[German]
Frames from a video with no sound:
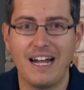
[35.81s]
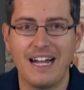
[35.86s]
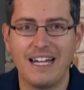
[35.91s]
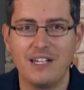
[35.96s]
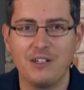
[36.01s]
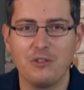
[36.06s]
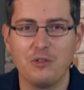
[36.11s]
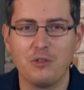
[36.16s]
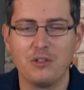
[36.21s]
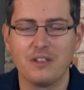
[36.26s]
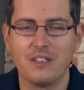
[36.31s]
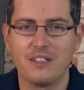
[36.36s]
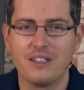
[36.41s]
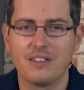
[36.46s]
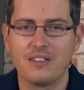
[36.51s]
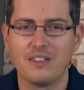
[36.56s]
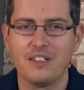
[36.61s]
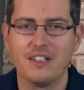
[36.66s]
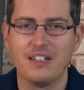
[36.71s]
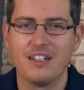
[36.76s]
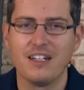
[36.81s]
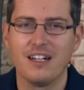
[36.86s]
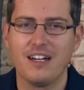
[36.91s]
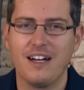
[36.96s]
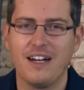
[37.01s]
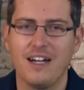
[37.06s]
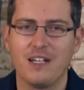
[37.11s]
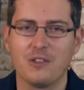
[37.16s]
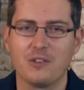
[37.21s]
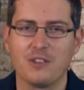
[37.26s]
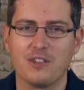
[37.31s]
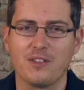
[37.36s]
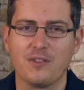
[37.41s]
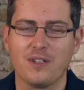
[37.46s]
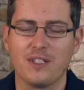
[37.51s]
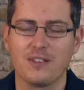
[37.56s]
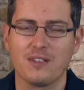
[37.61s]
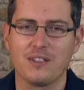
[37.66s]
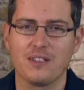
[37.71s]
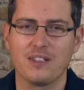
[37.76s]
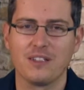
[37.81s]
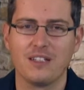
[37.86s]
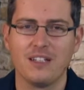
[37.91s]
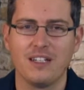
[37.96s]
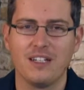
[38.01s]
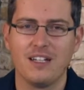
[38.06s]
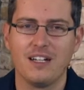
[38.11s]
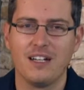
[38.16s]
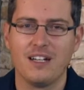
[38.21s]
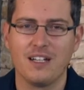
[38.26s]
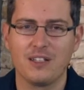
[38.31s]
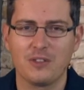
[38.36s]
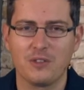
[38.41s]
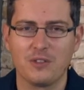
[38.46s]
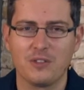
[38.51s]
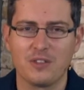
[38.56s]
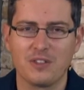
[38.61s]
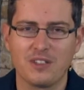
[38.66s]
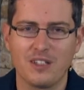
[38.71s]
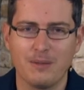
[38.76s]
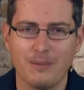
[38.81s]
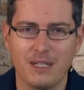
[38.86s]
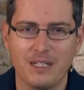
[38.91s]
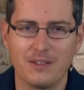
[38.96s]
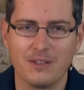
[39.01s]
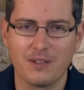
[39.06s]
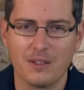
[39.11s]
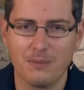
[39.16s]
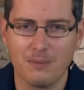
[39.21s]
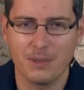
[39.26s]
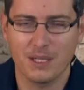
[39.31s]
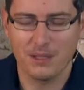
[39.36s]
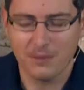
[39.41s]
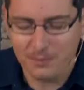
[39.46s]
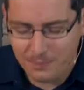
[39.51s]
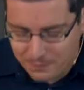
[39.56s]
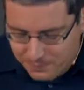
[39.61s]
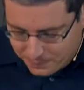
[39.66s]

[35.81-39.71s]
121. Lasst uns gemeinsam beten.